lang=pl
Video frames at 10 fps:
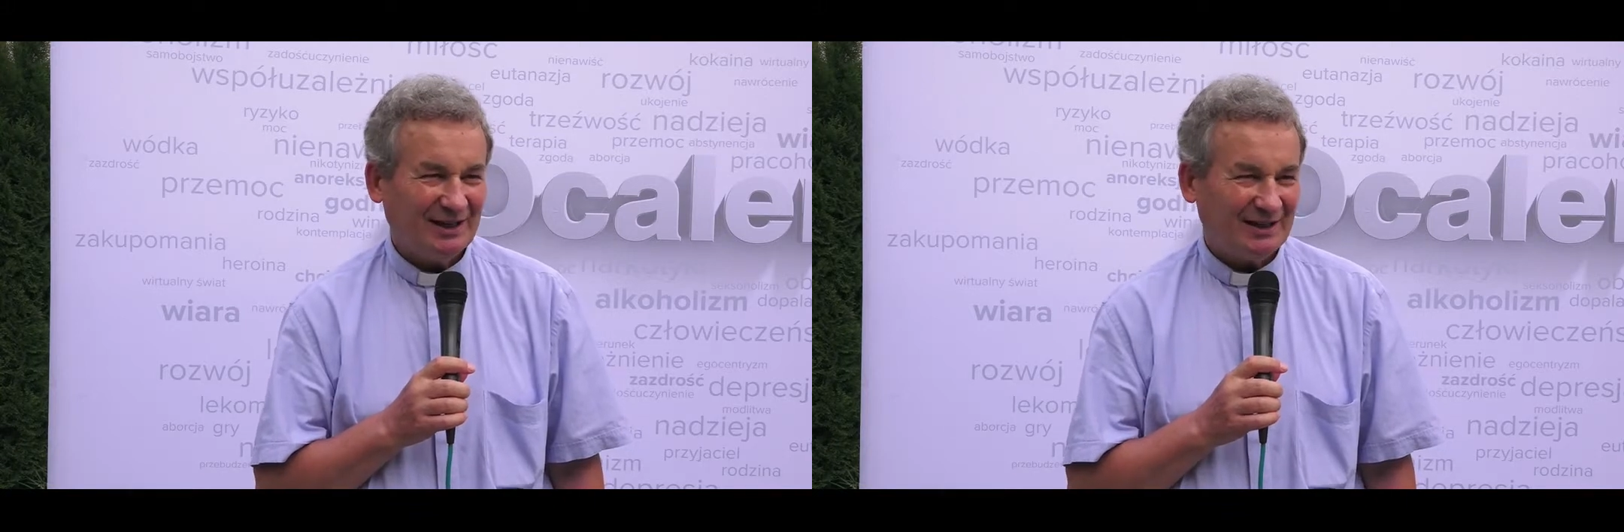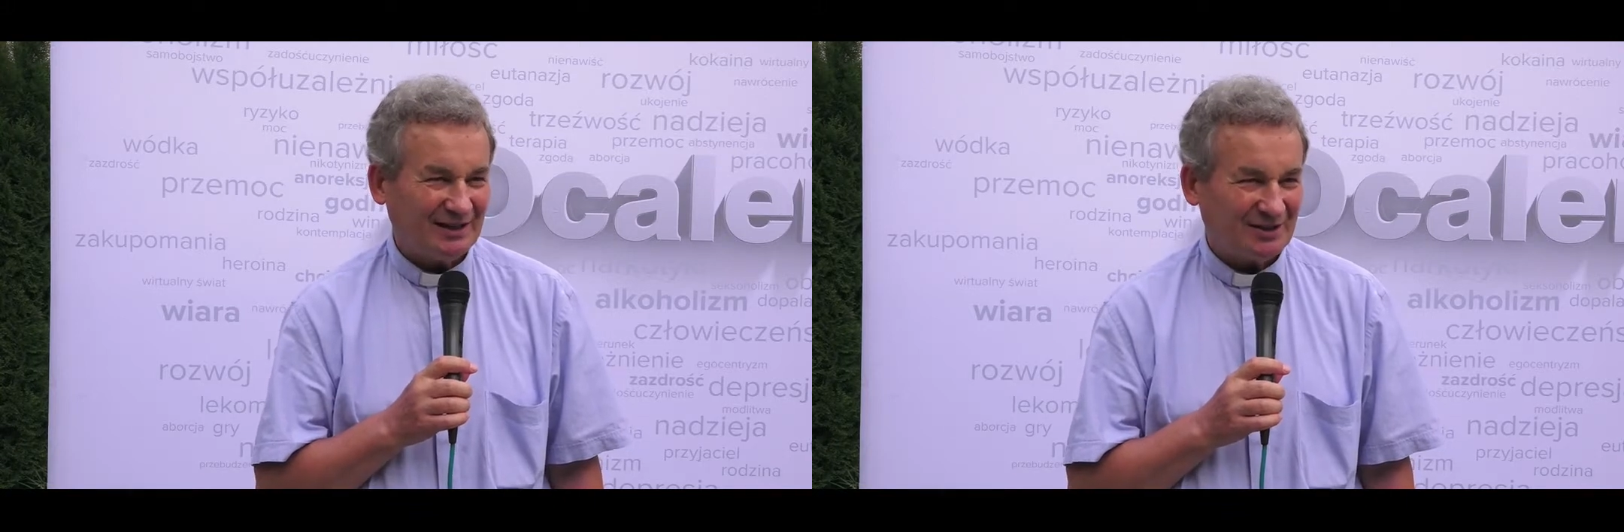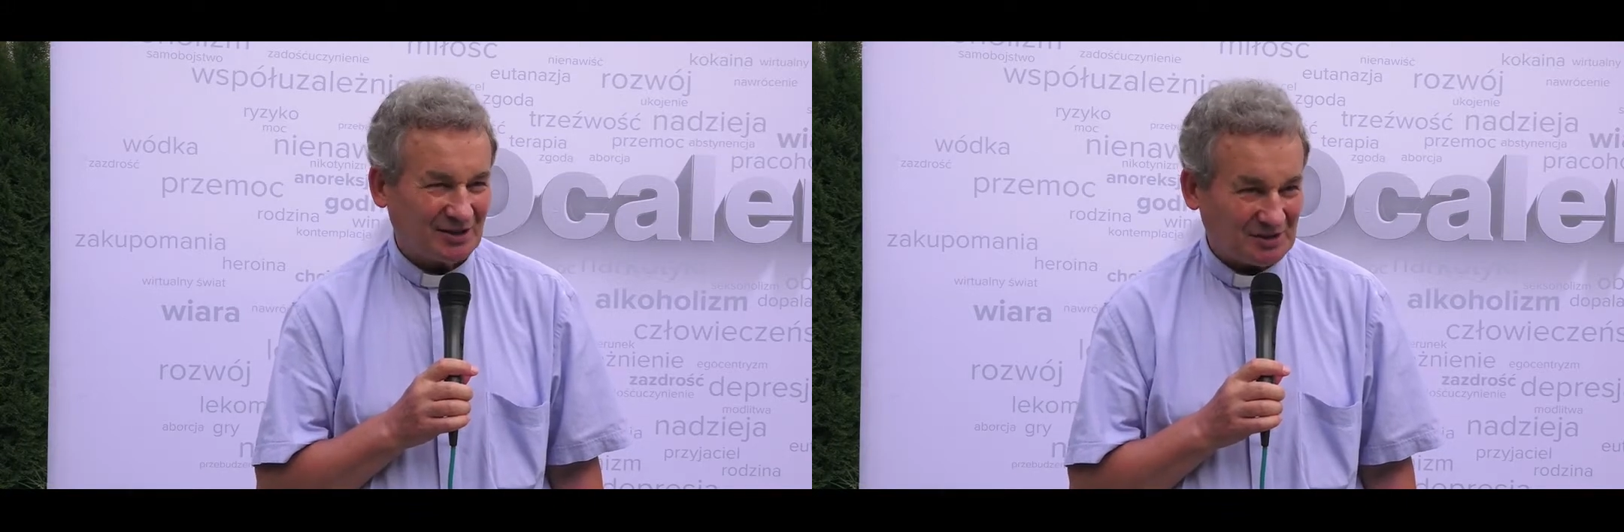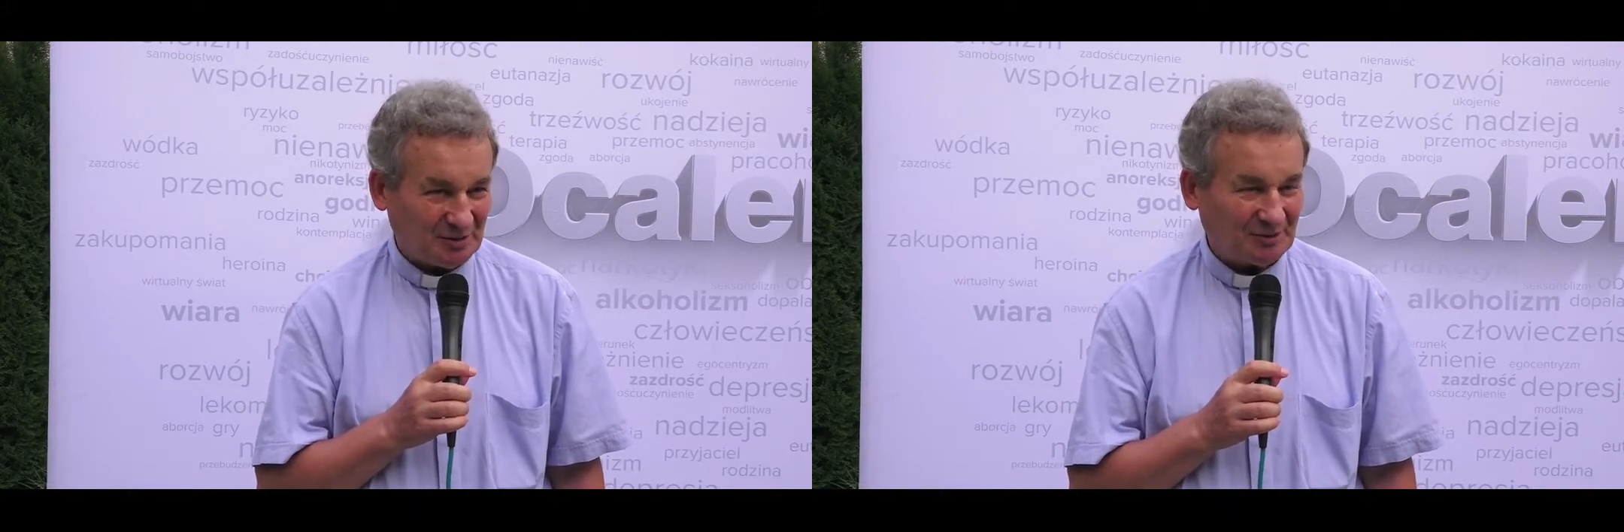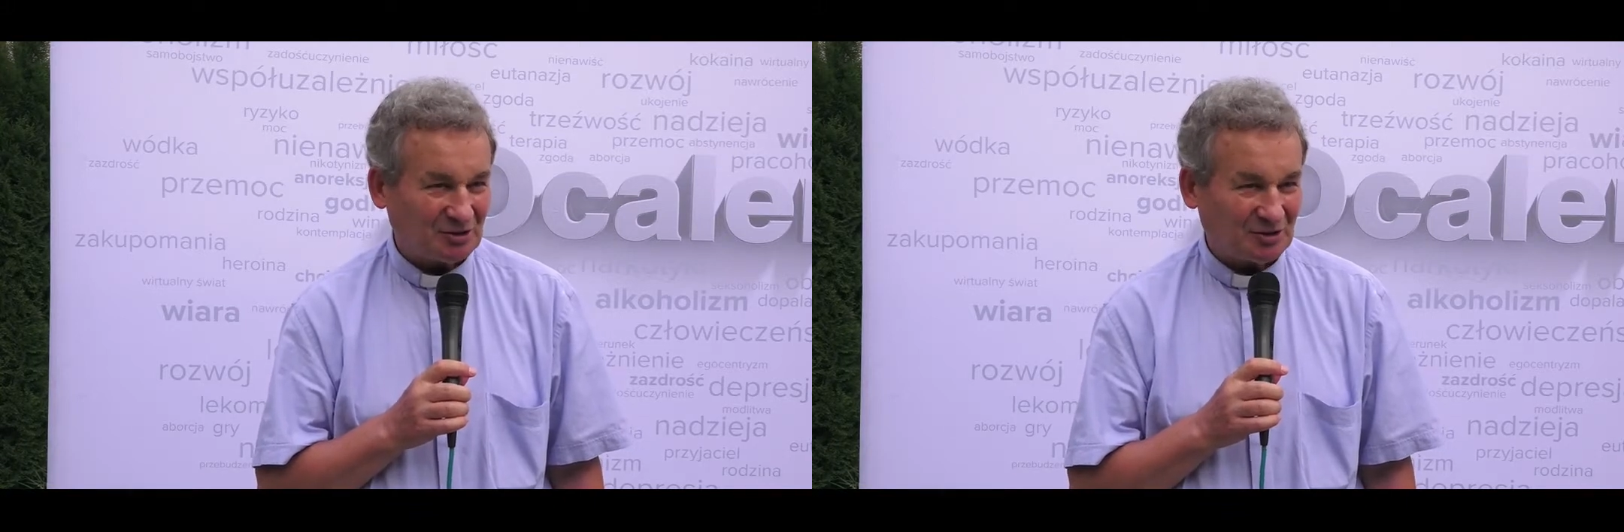Y,
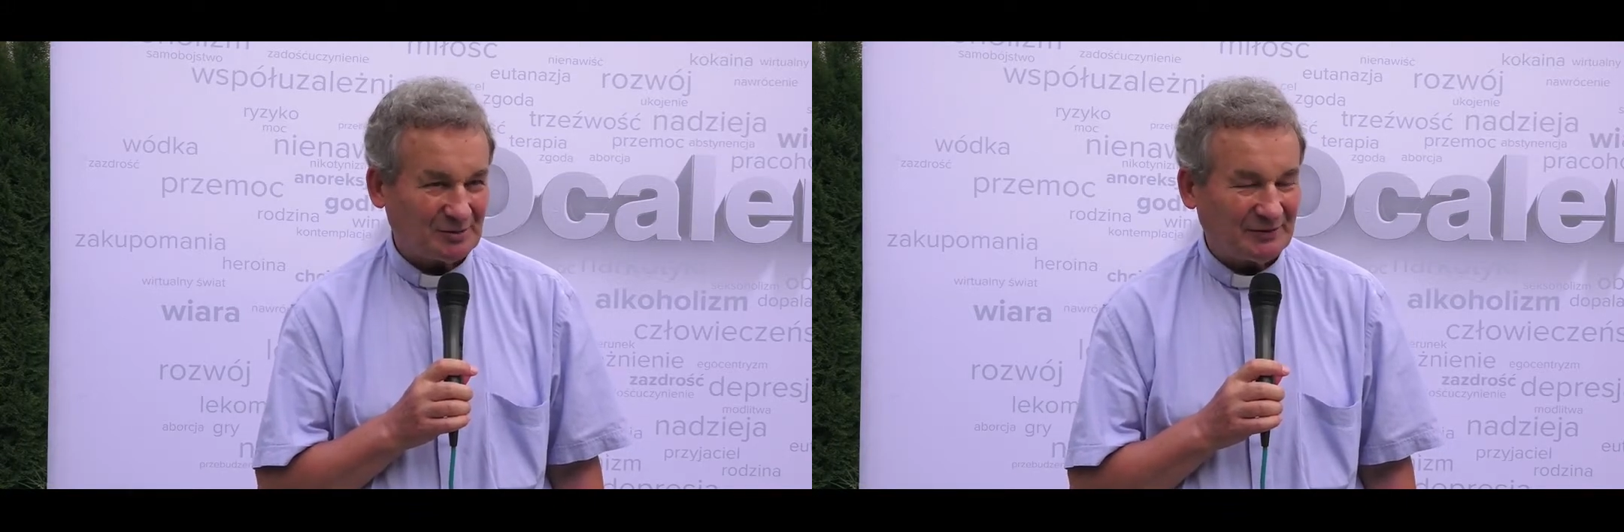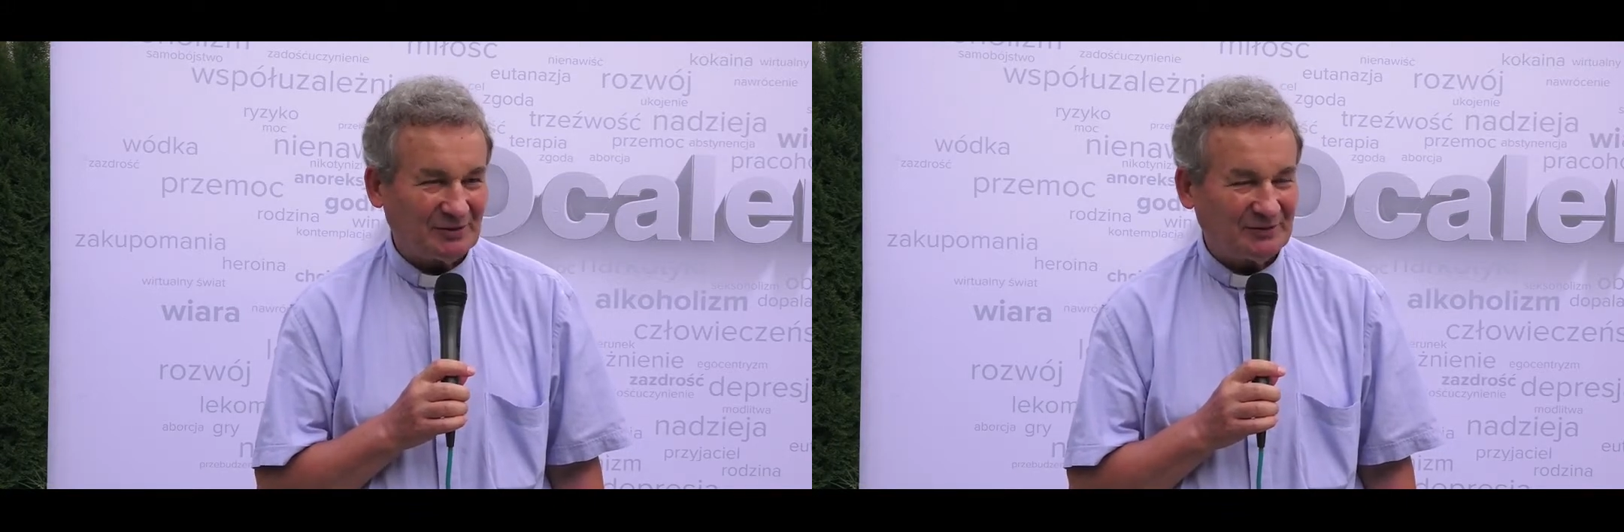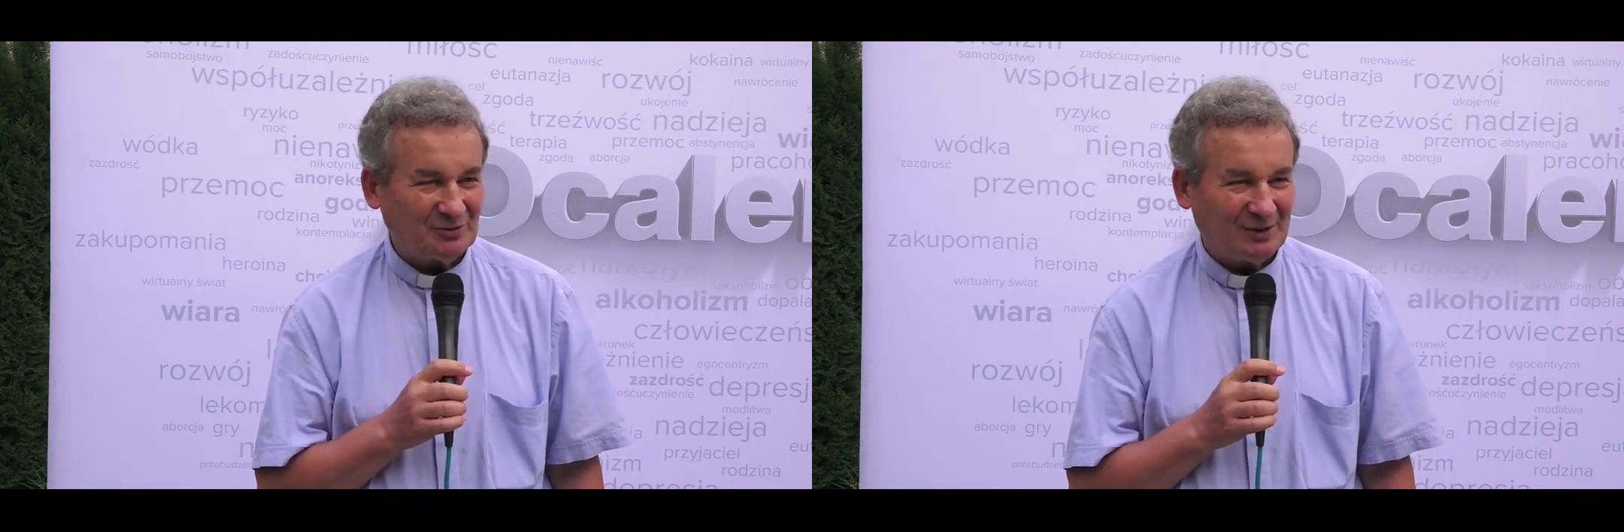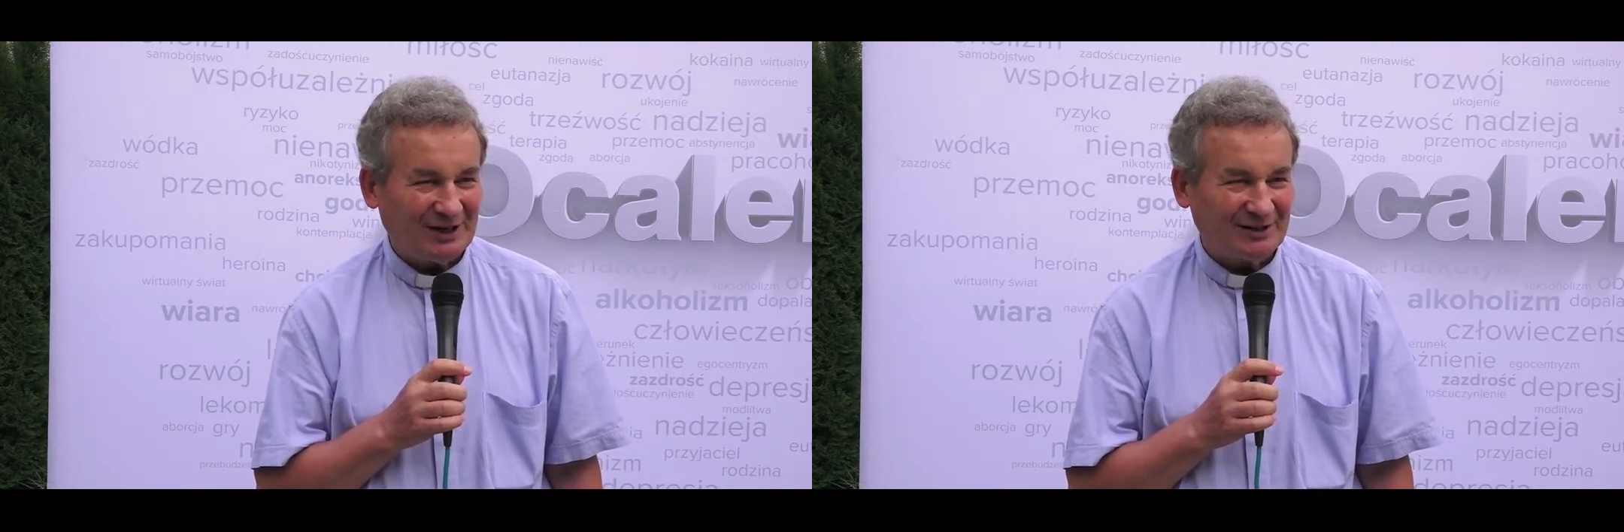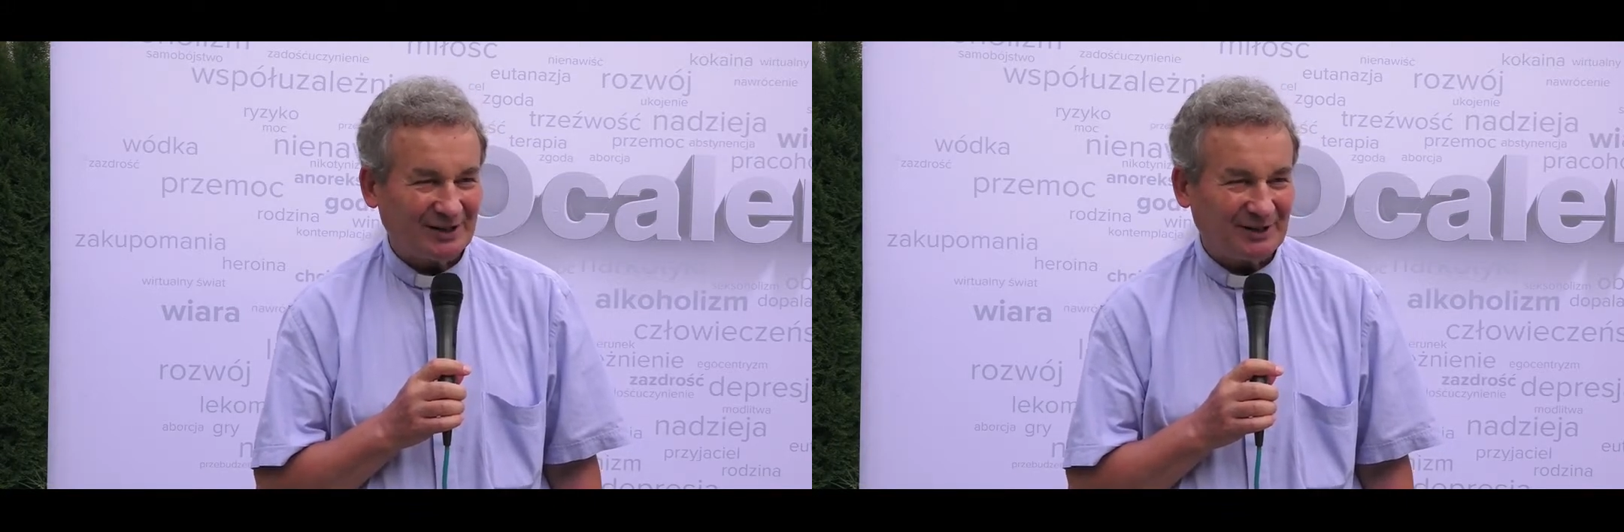często mam też rozmowy
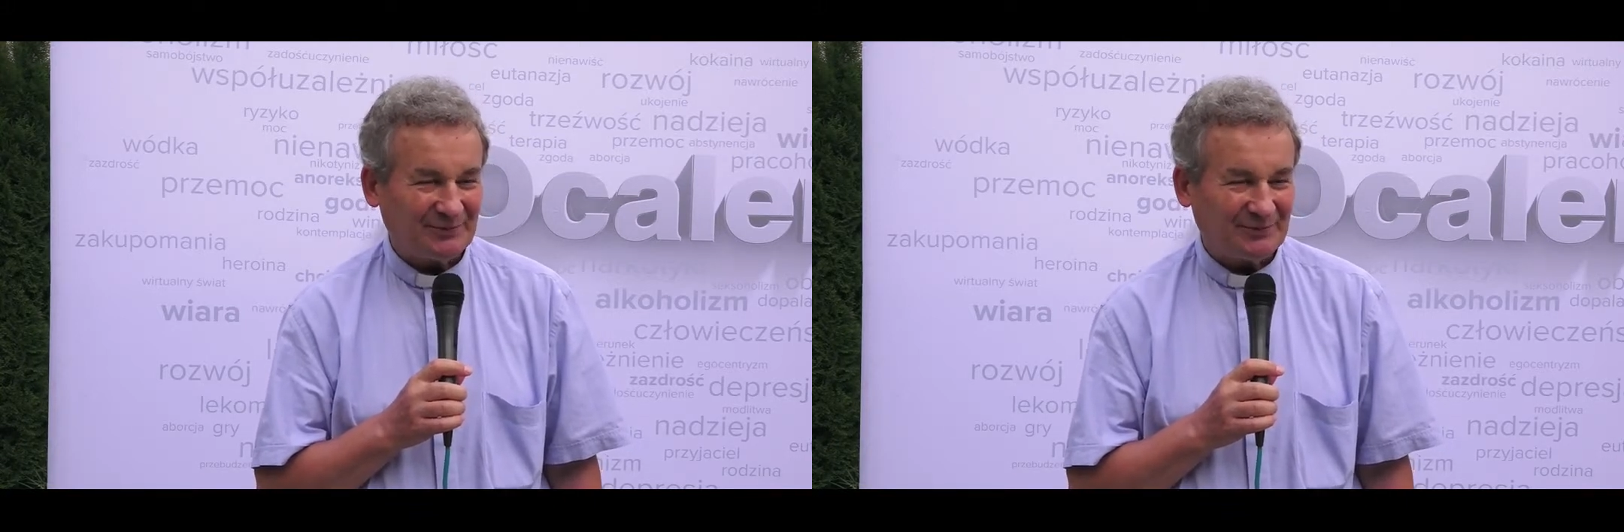indywidualne,